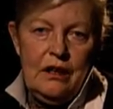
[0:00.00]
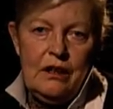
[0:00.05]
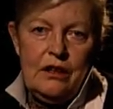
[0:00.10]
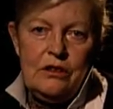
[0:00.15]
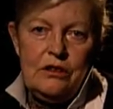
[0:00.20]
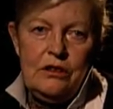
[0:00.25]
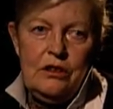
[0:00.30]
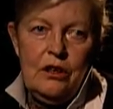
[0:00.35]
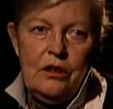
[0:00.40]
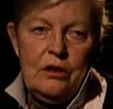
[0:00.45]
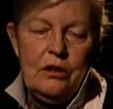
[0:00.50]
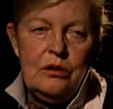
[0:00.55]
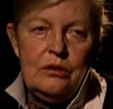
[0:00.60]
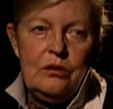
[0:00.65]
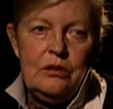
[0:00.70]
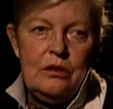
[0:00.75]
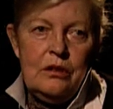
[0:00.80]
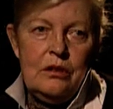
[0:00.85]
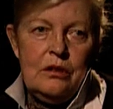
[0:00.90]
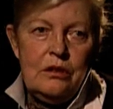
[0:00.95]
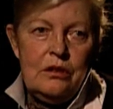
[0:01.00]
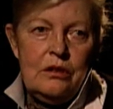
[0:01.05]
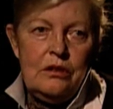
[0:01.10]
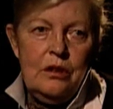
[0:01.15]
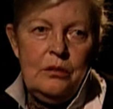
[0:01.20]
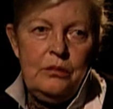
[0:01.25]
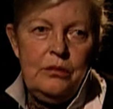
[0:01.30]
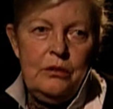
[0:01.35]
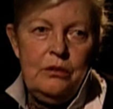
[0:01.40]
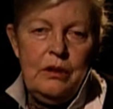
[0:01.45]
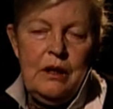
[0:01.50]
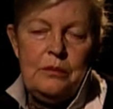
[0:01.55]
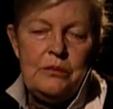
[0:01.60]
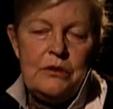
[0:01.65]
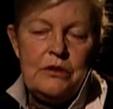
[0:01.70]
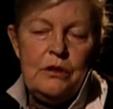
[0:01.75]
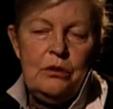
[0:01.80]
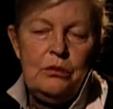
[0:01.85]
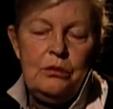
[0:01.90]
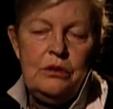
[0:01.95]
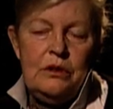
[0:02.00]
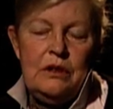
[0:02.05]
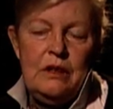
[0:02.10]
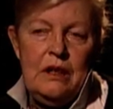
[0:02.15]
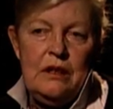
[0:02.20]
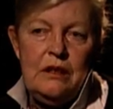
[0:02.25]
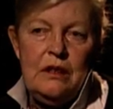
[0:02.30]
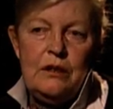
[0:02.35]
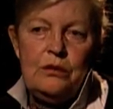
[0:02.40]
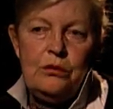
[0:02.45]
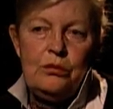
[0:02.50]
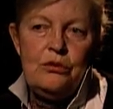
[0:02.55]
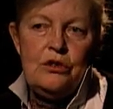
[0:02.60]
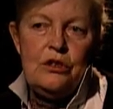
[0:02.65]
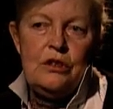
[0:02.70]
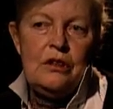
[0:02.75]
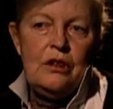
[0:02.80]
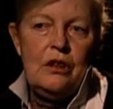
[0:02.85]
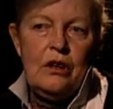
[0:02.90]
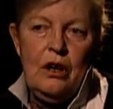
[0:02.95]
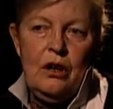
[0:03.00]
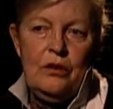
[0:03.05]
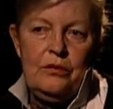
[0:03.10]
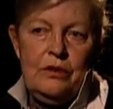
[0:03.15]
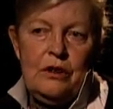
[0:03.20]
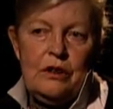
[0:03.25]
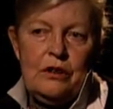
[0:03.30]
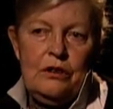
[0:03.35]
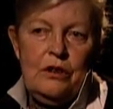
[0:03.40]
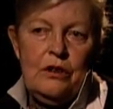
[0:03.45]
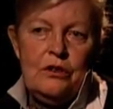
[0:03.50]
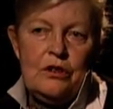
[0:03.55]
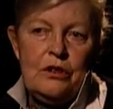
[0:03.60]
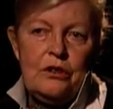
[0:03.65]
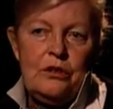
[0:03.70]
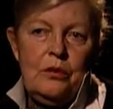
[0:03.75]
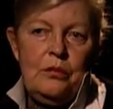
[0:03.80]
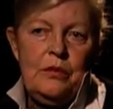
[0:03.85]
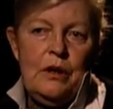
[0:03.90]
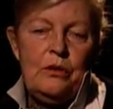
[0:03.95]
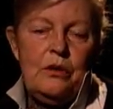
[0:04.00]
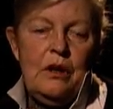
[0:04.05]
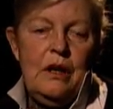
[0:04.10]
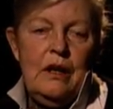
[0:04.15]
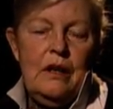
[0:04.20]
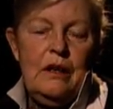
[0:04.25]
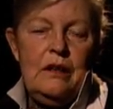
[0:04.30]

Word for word: kto, y, kto był absolutnie nietuzinkowy, ktoś, kto miał